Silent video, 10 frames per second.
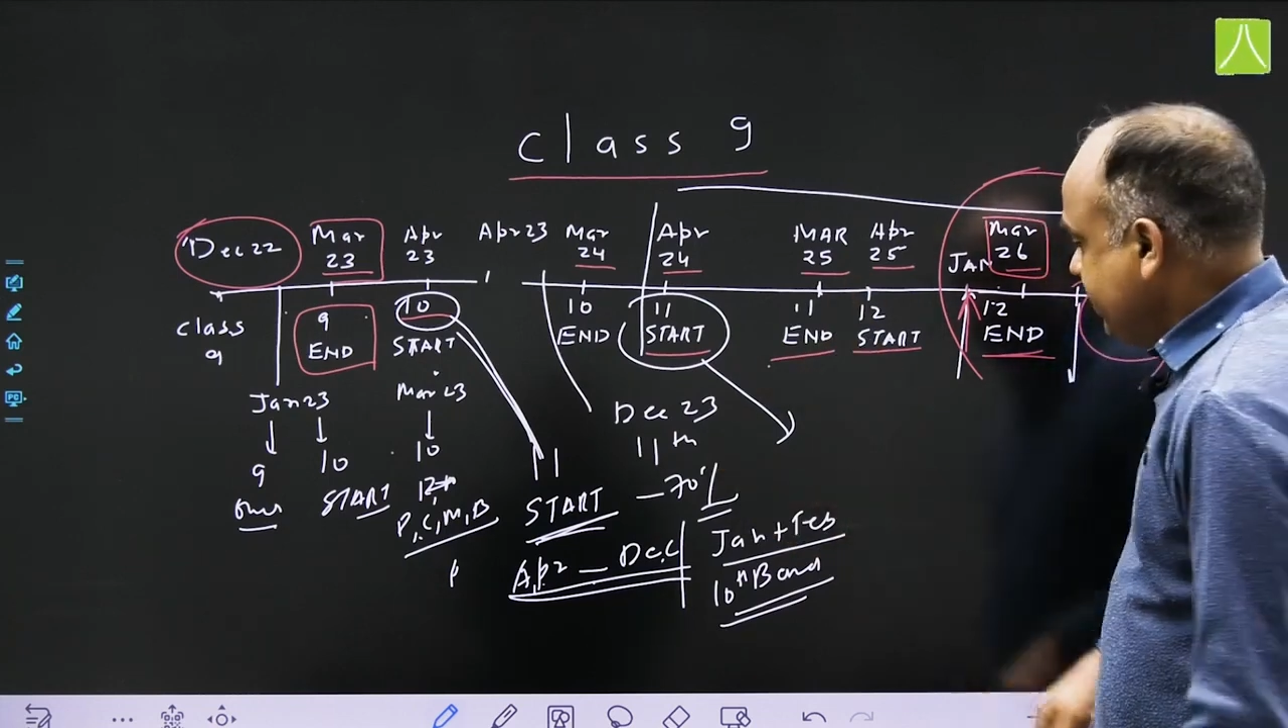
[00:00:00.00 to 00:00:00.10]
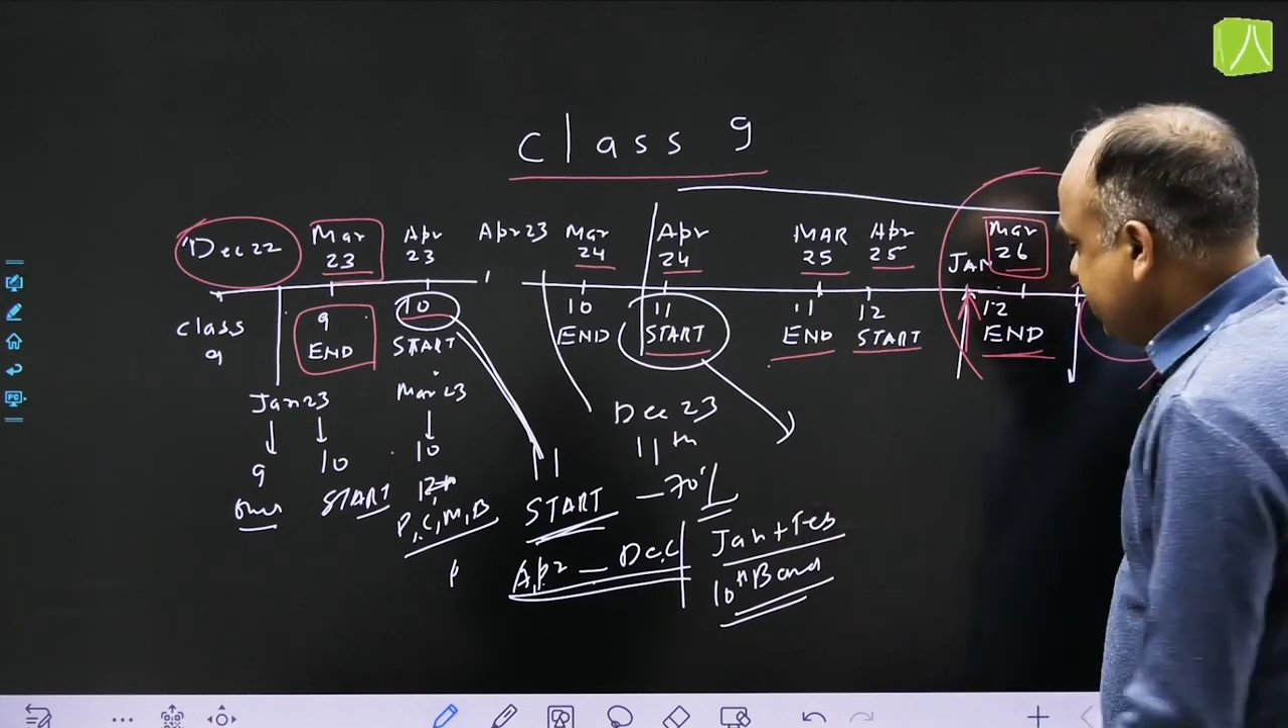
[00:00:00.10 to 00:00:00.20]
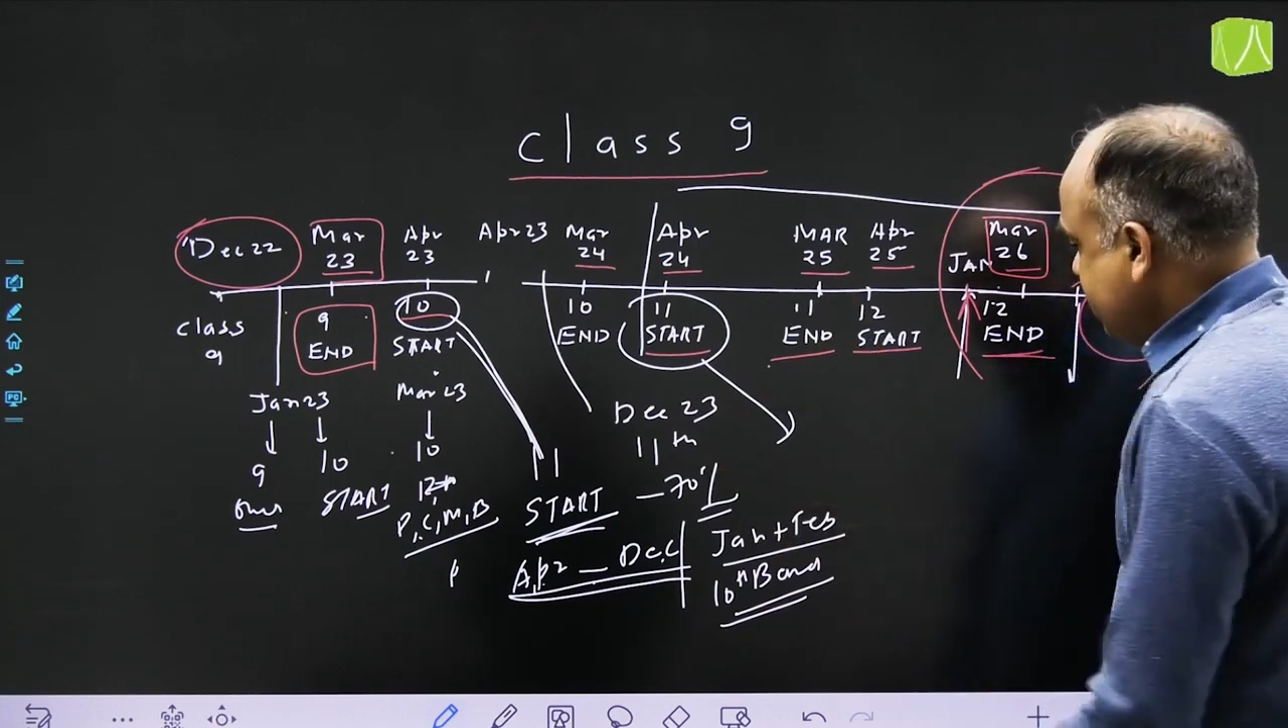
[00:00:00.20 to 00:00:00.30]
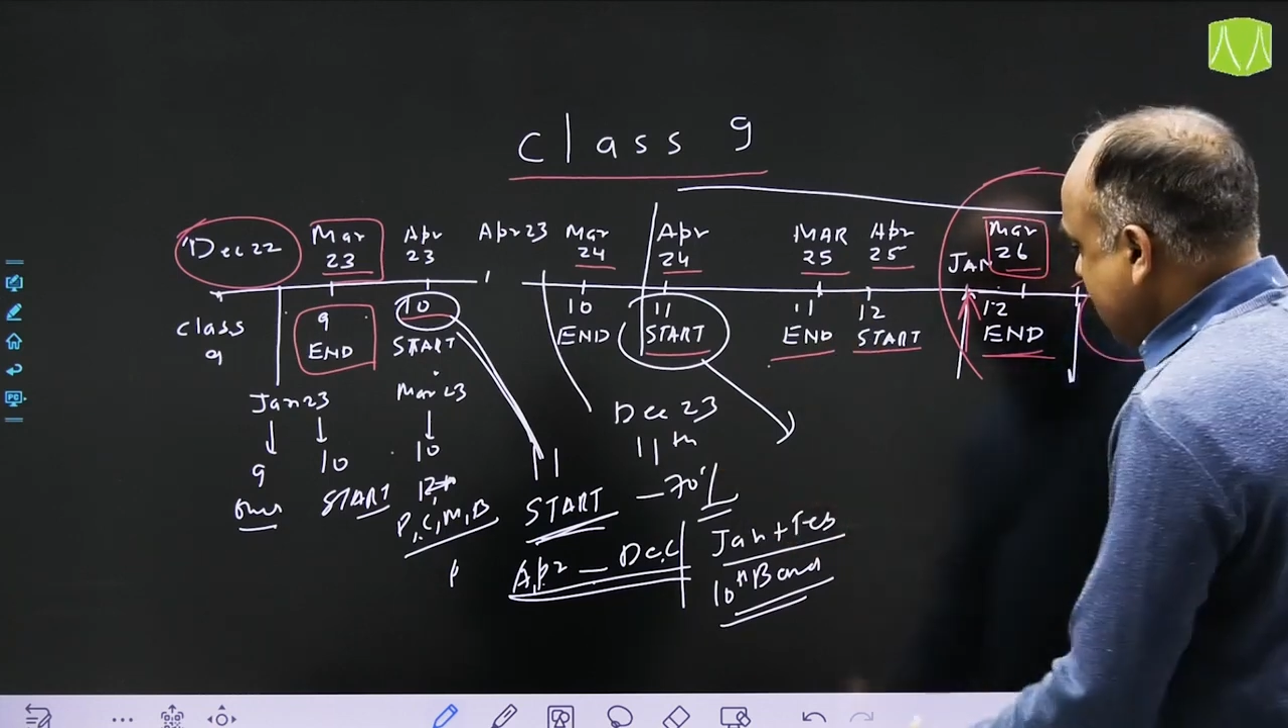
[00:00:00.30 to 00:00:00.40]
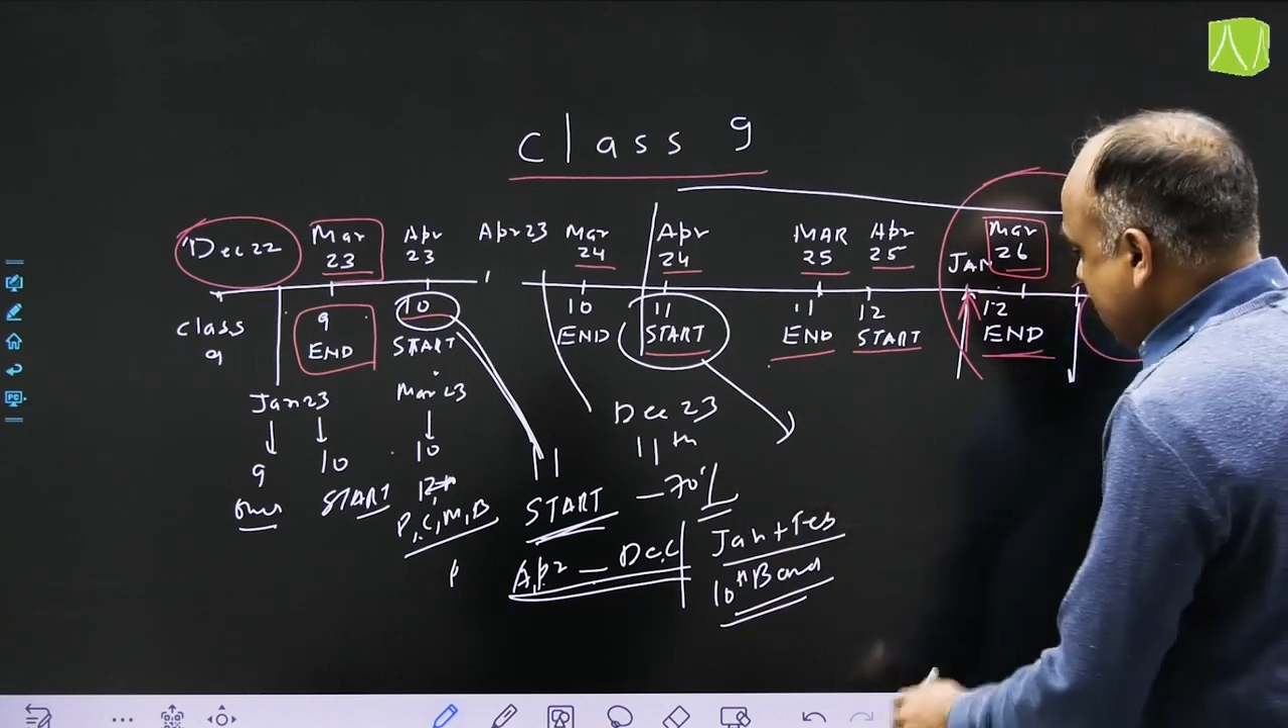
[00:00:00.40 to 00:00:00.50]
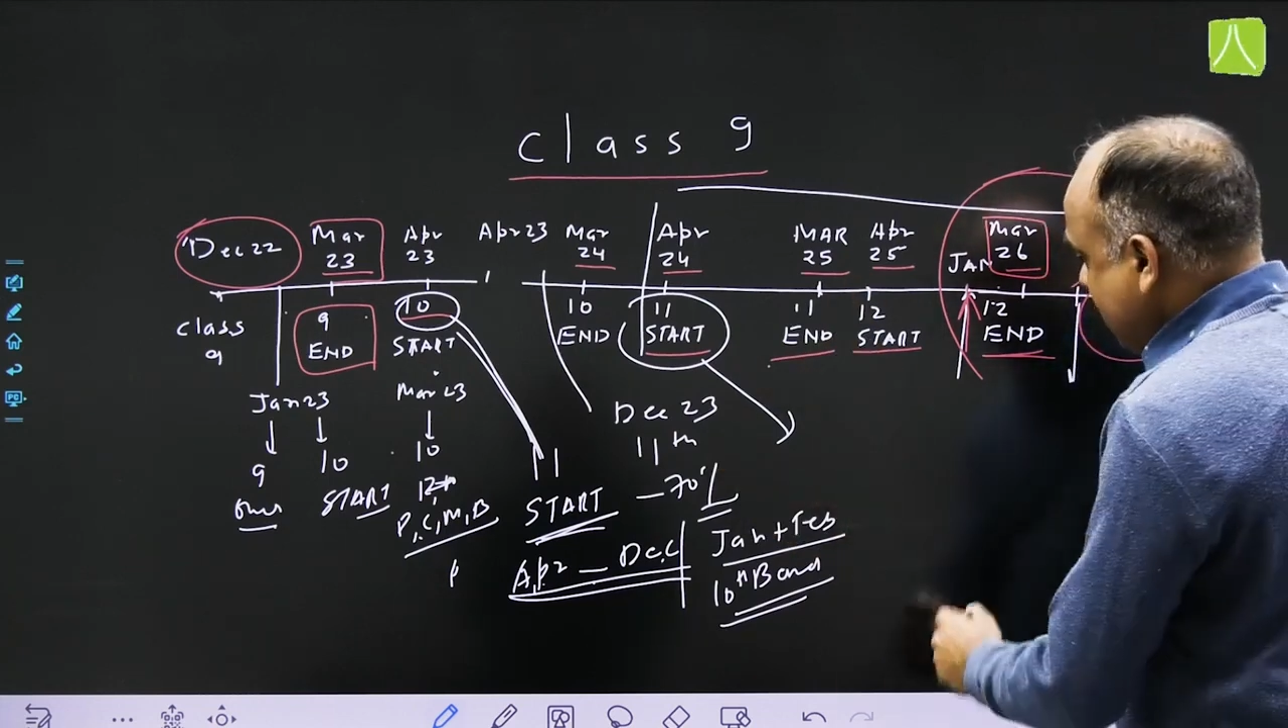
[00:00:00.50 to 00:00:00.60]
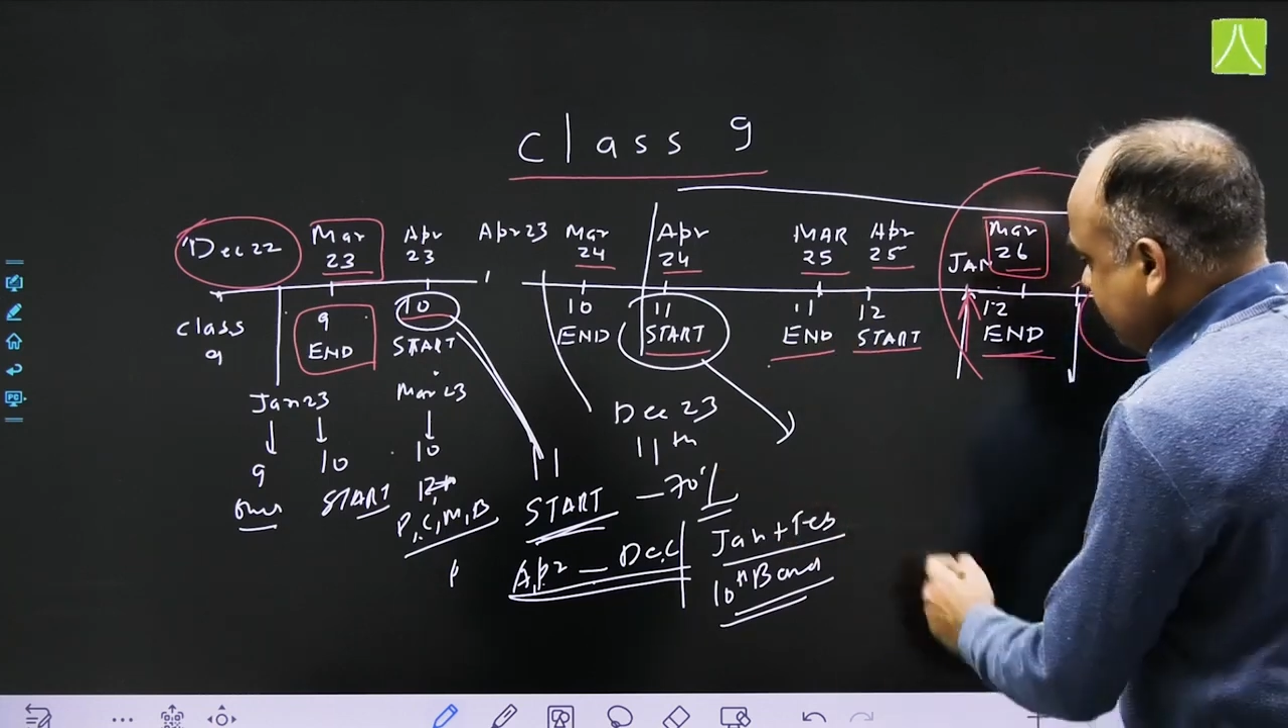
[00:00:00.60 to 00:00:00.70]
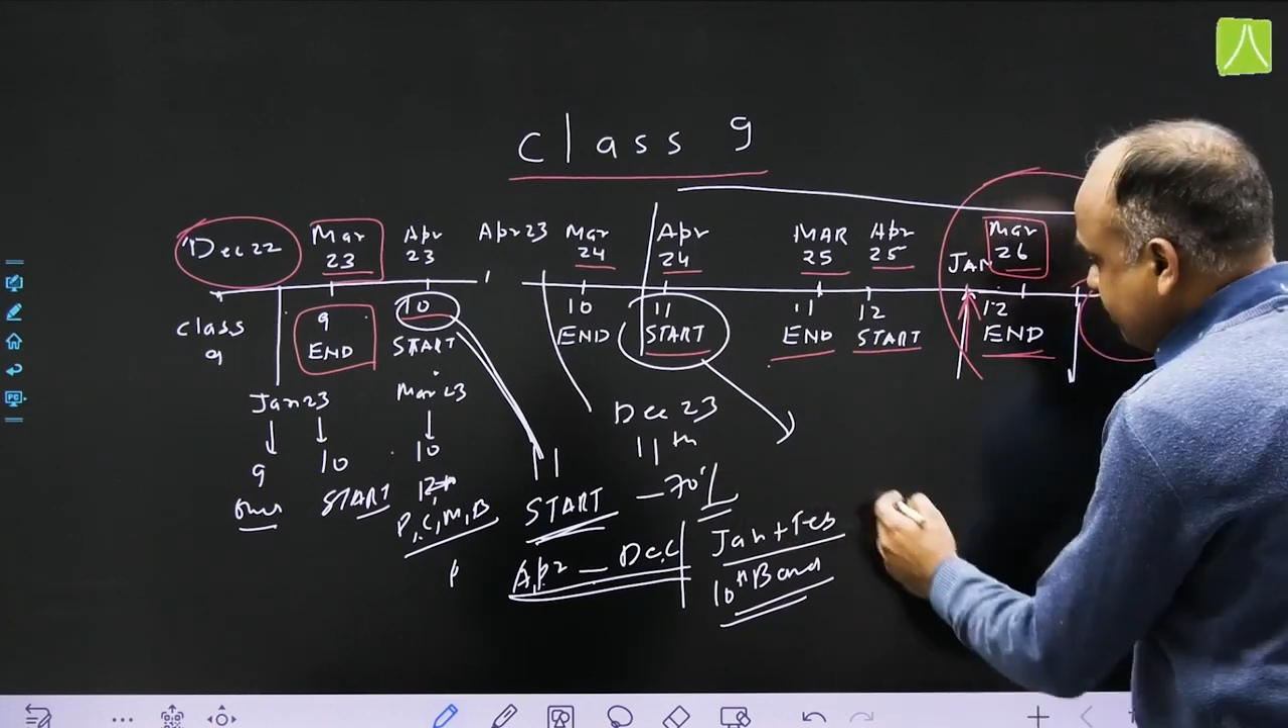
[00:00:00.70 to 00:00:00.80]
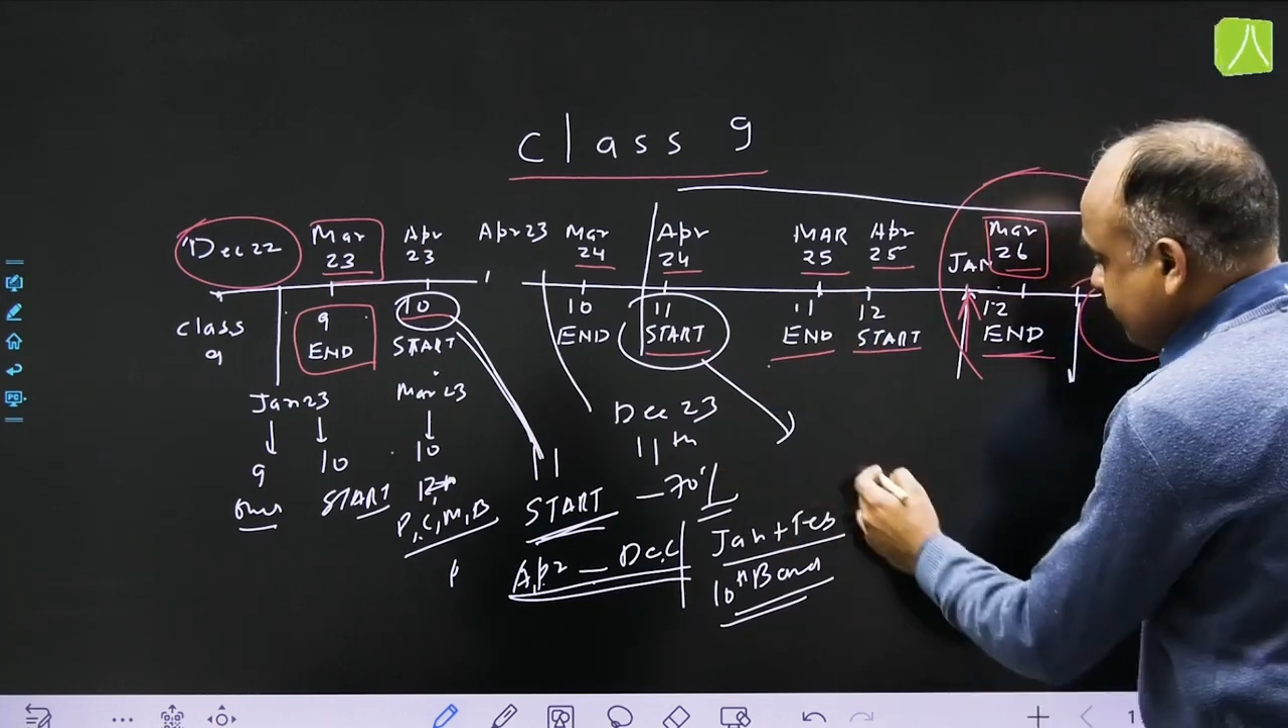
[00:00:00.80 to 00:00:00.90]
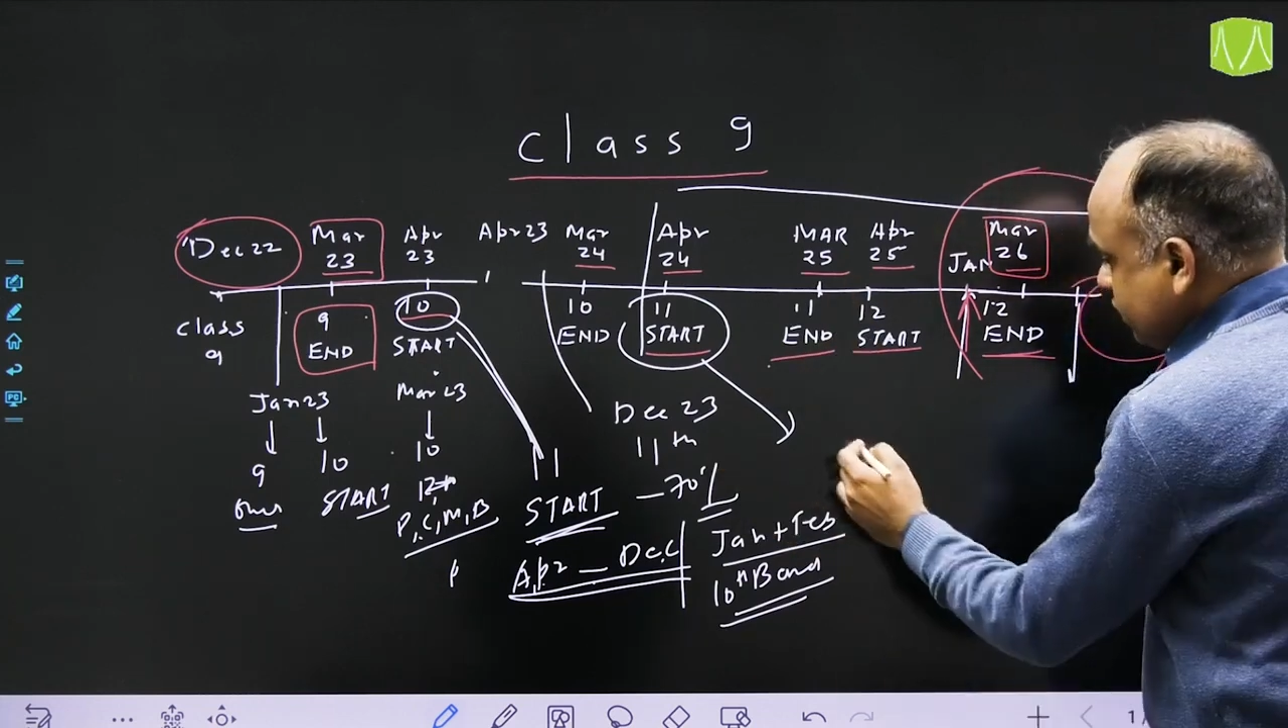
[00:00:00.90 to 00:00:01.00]
लेकिन
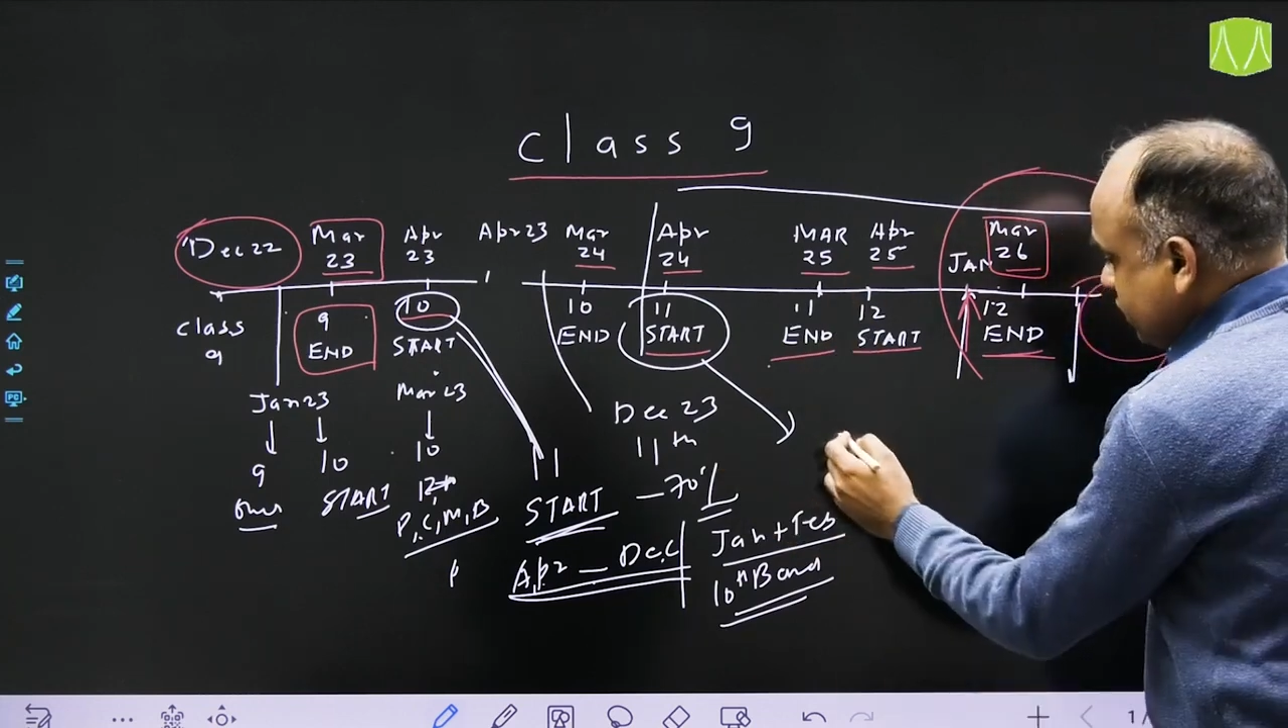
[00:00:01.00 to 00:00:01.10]
आप